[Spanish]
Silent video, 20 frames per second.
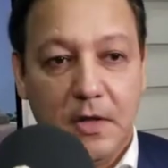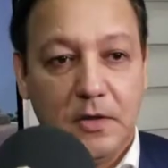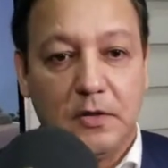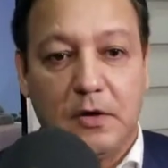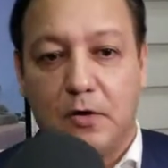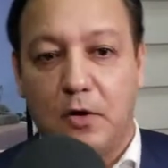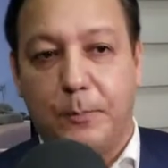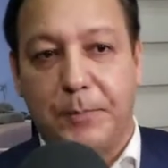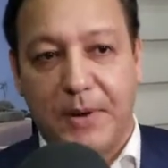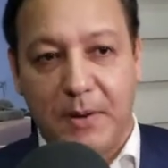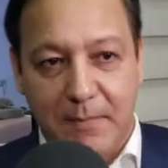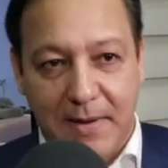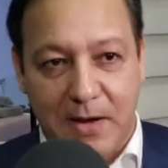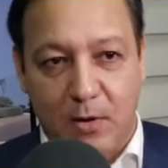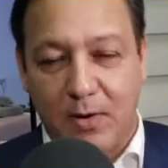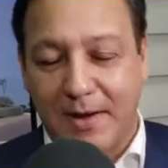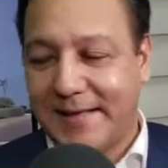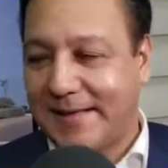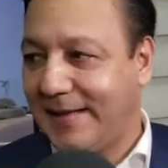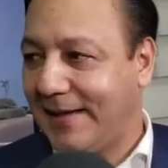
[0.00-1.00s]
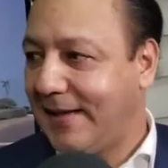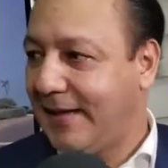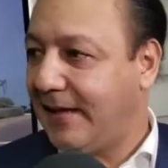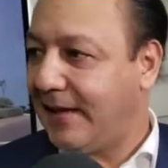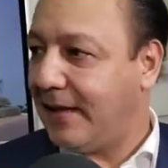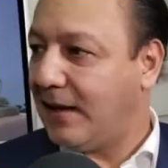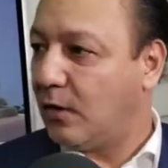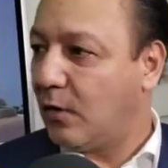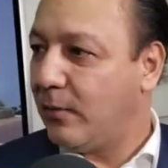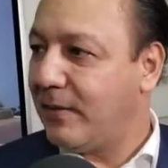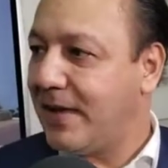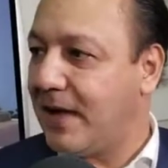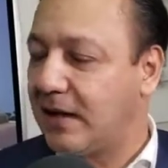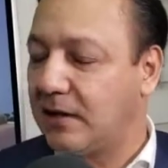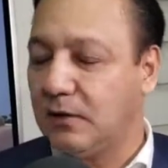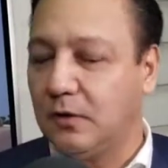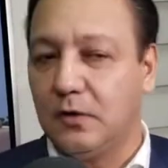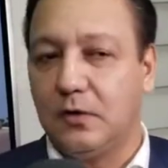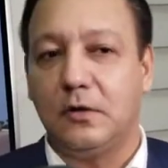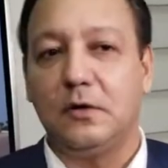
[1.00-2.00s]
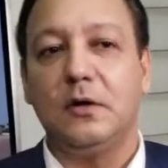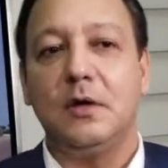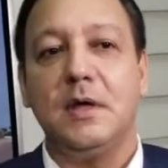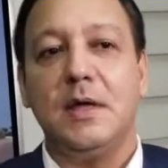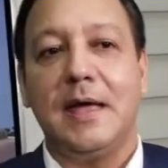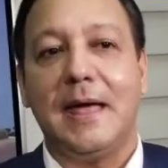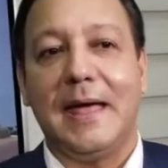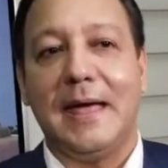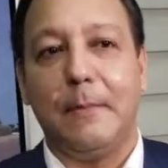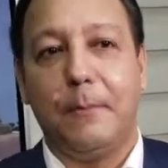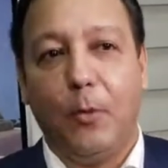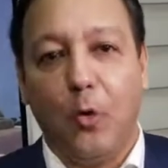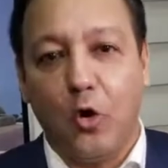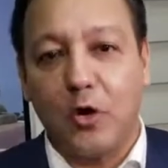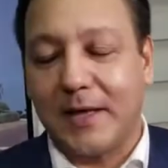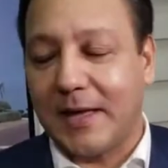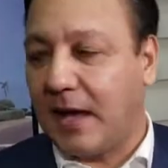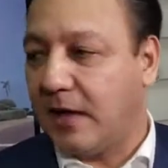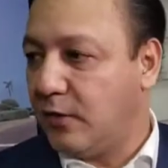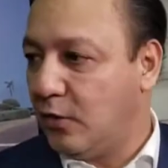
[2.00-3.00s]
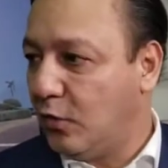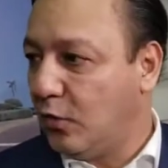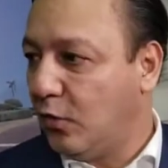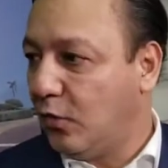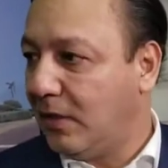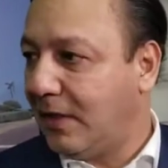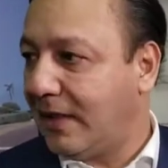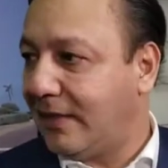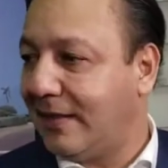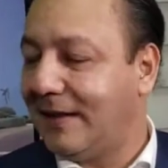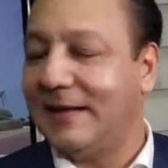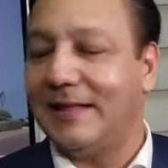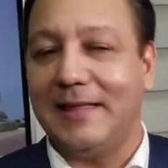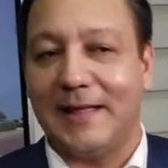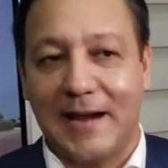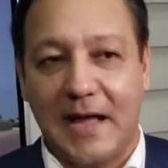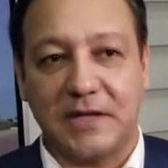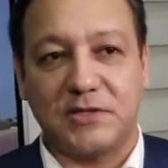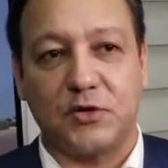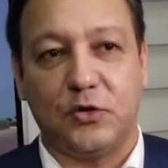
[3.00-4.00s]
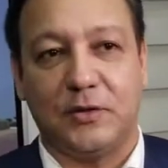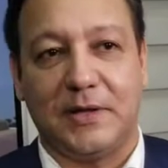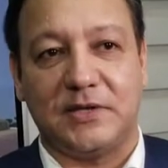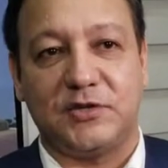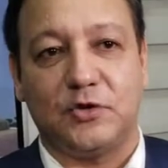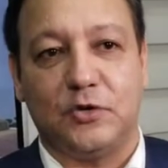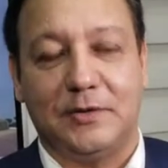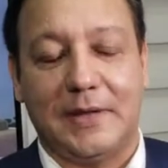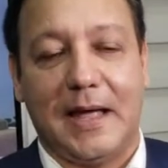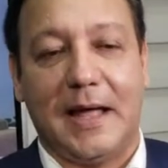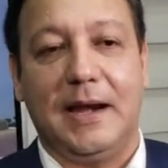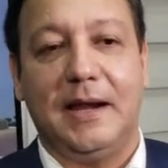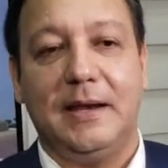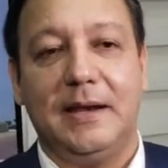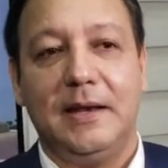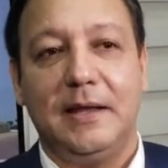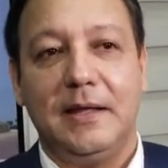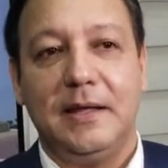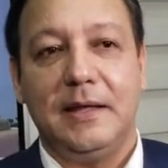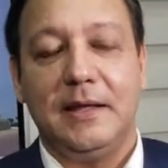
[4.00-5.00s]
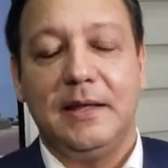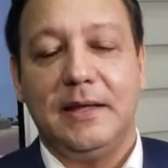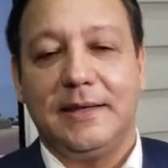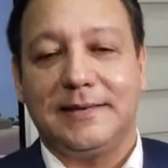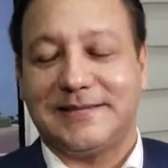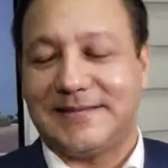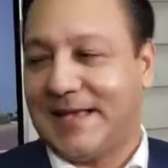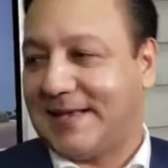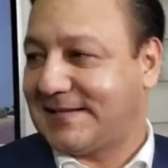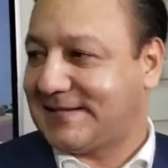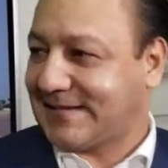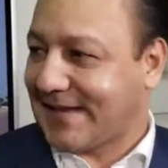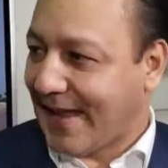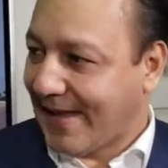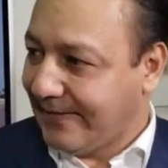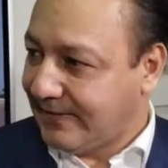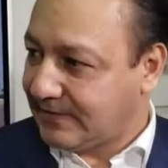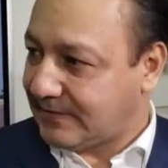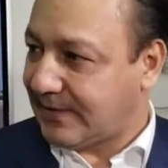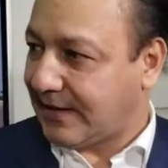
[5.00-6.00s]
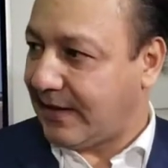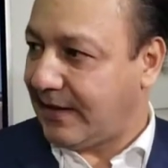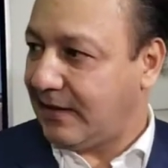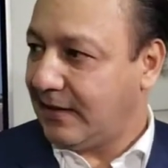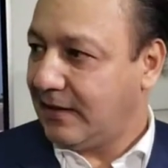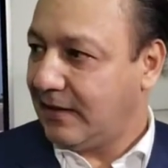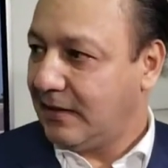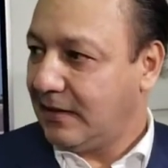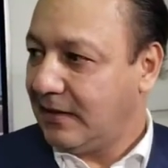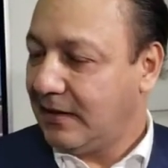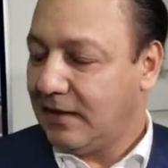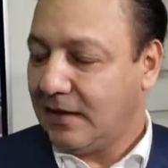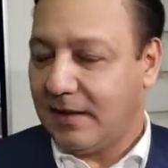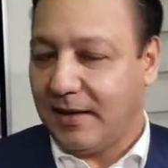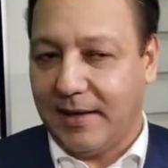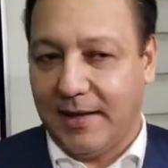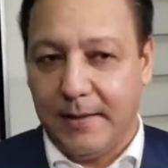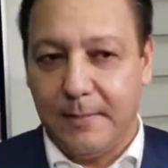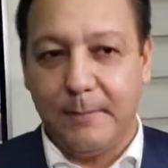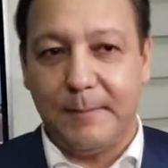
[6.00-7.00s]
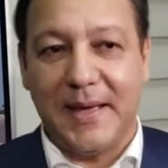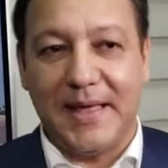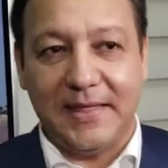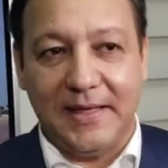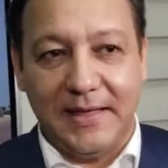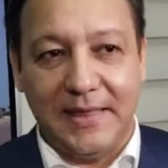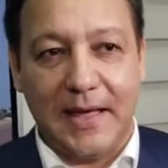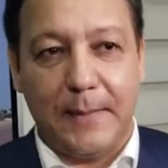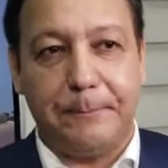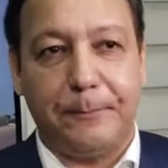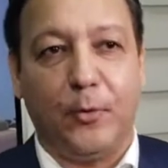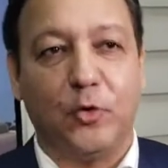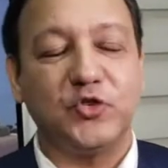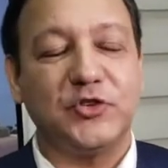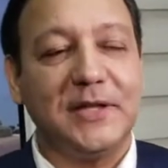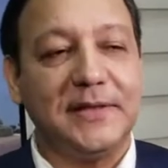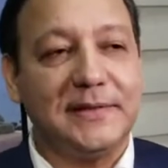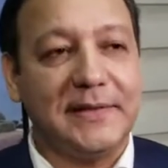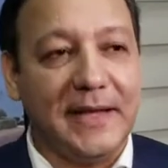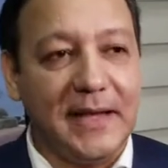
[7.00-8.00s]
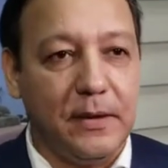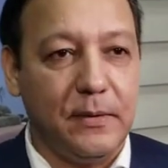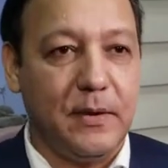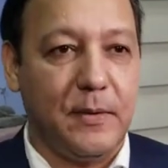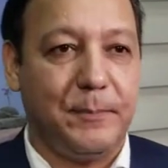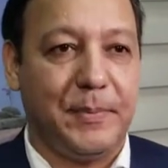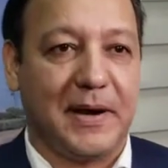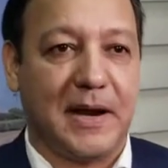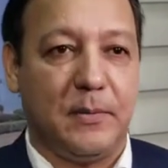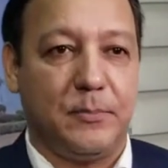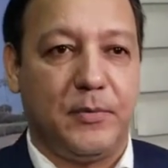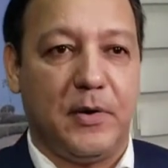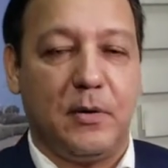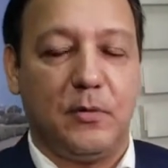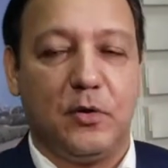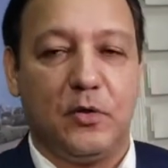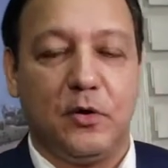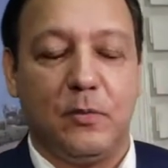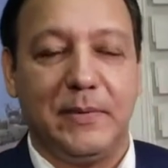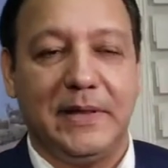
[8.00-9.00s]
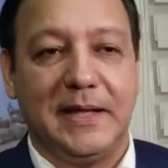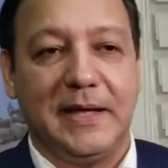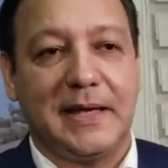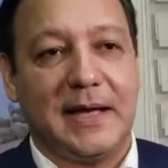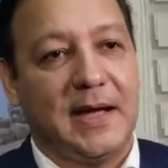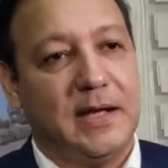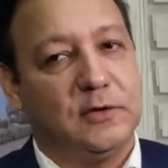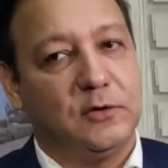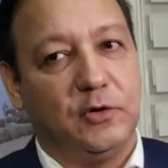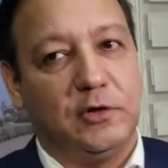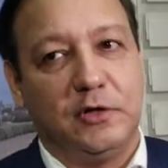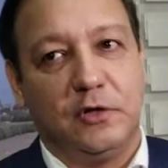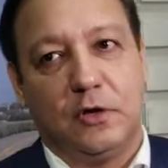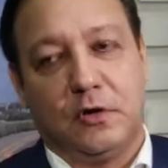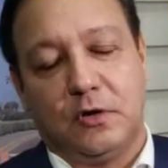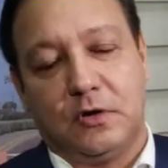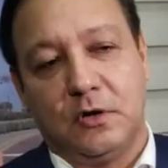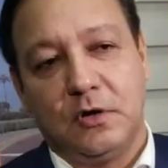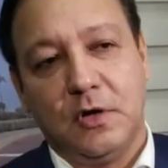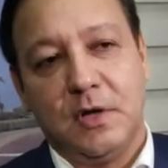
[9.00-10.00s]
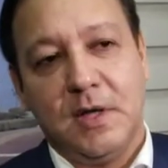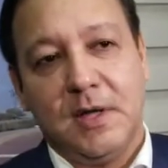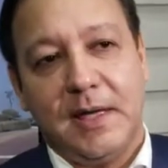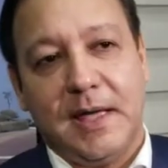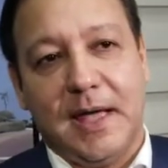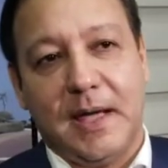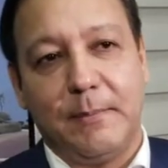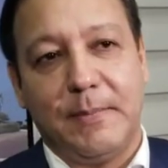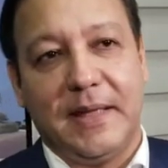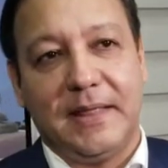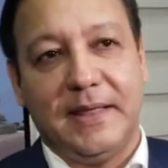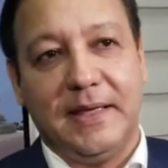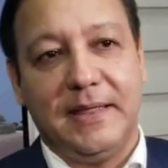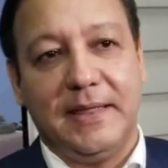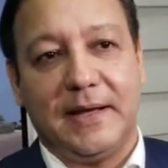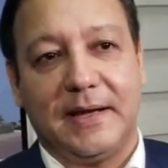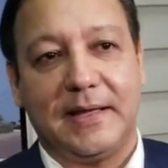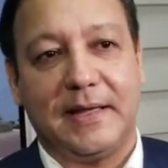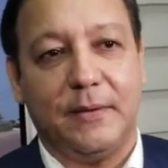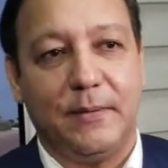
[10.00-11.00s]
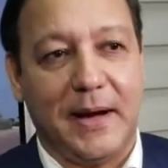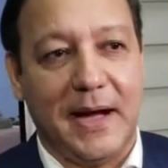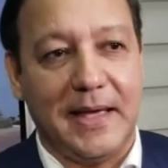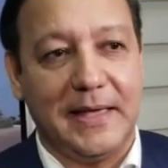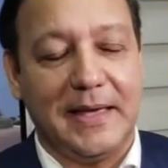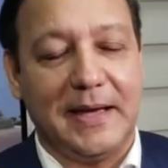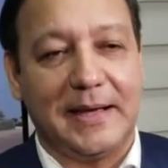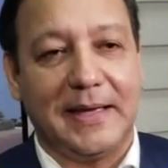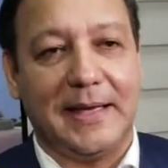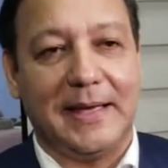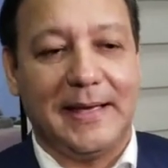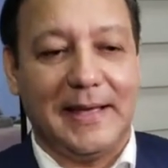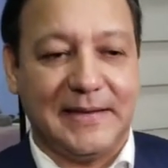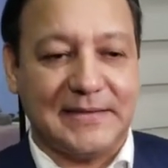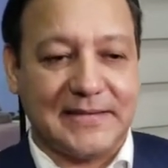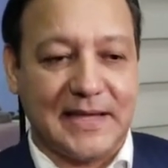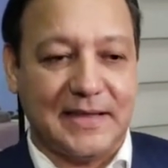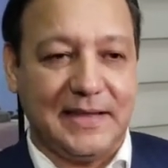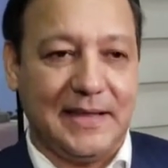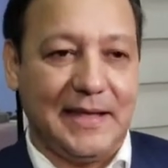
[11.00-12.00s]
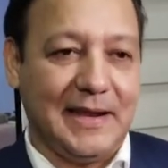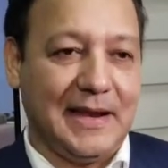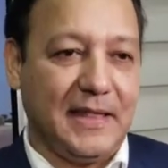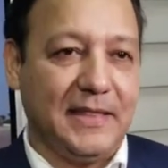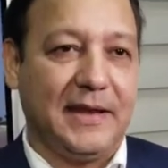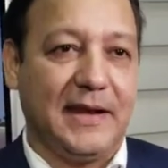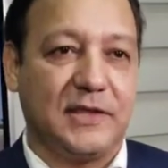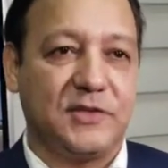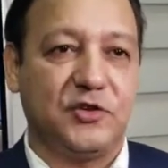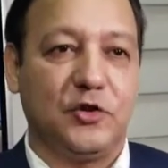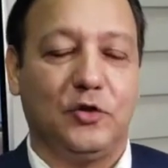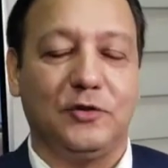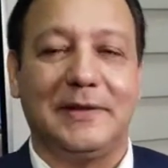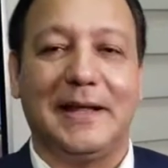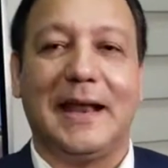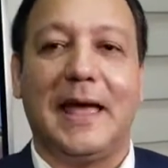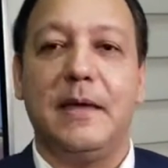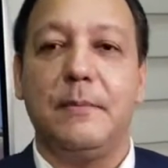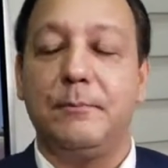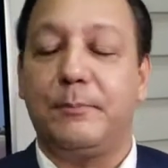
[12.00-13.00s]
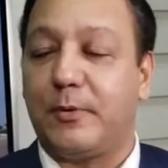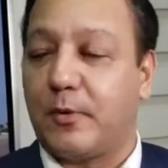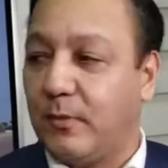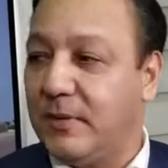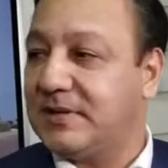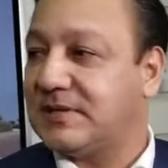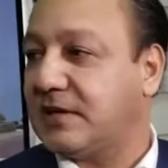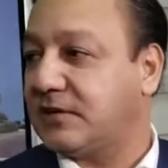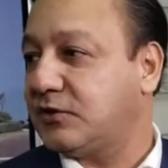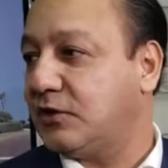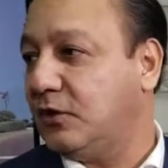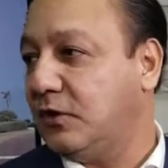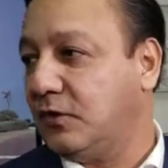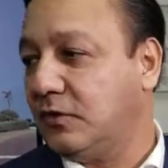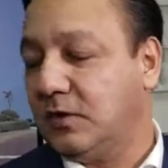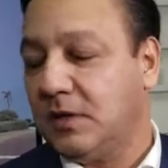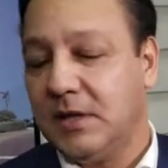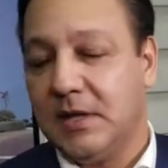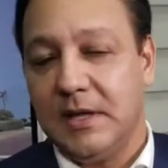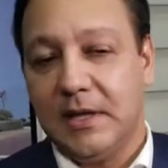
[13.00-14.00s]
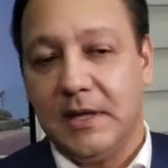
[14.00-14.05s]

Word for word: no, lo primero es que el gobierno eh, busque ayuda del liderazgo nacional, se centre en medidas positivas para el pueblo dominicano y no en medidas que vayan en, esa, en la dirección de la improvisación